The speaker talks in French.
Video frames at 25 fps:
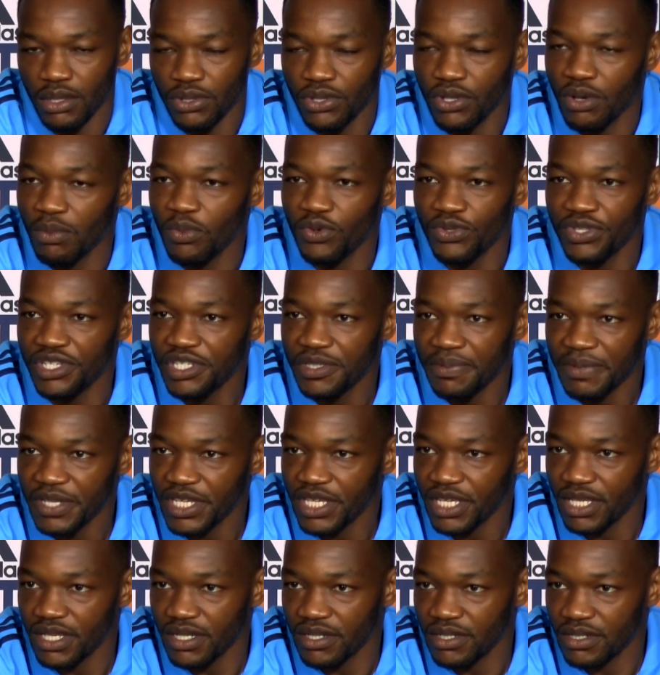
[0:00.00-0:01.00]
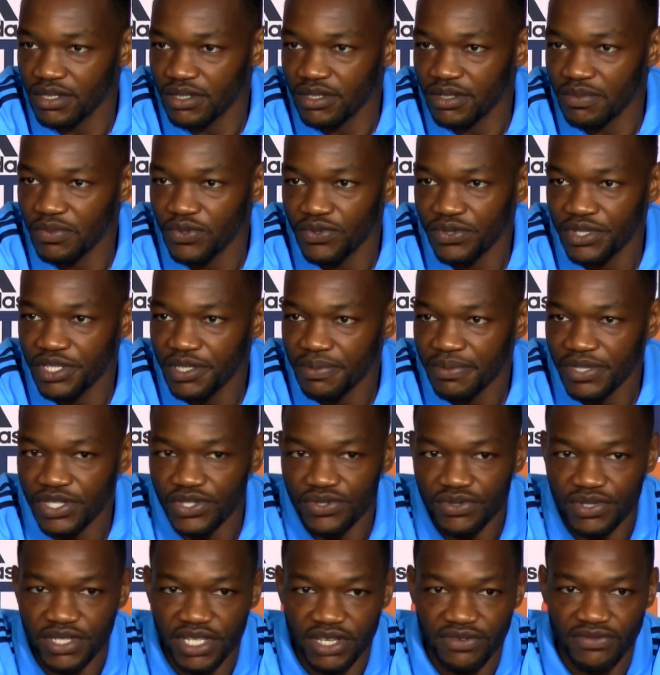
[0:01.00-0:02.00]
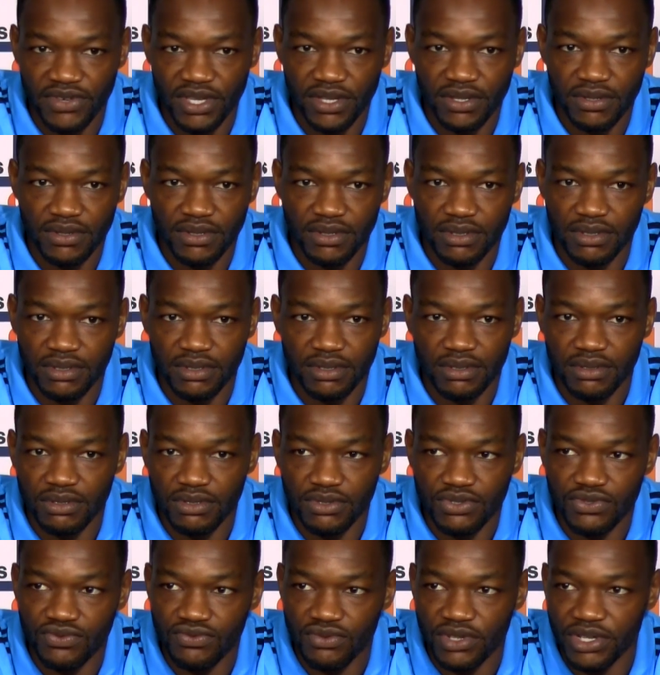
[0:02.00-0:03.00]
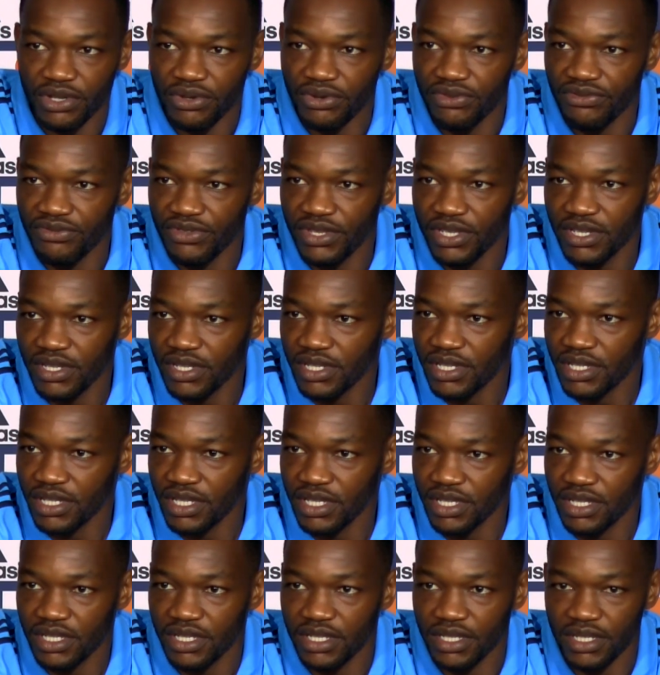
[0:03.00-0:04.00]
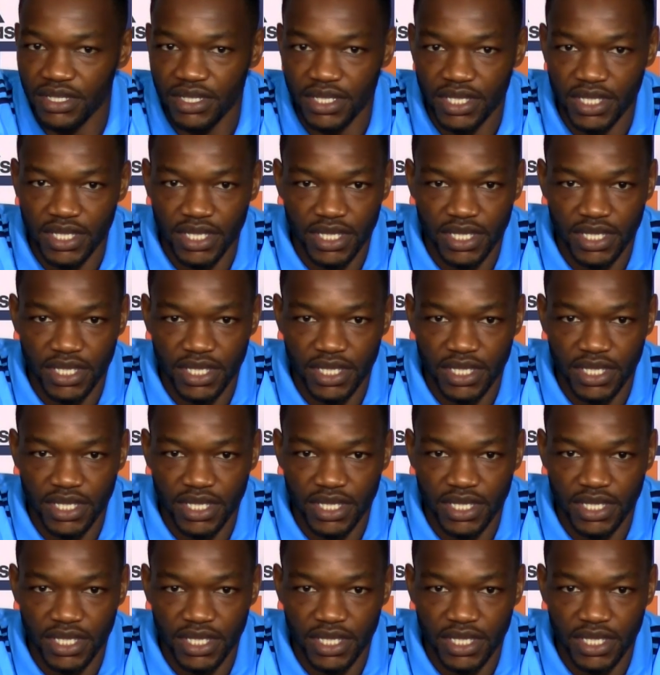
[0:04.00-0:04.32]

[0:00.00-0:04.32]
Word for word: dans mon esprit, dans mon esprit, je savais que je voulais revenir et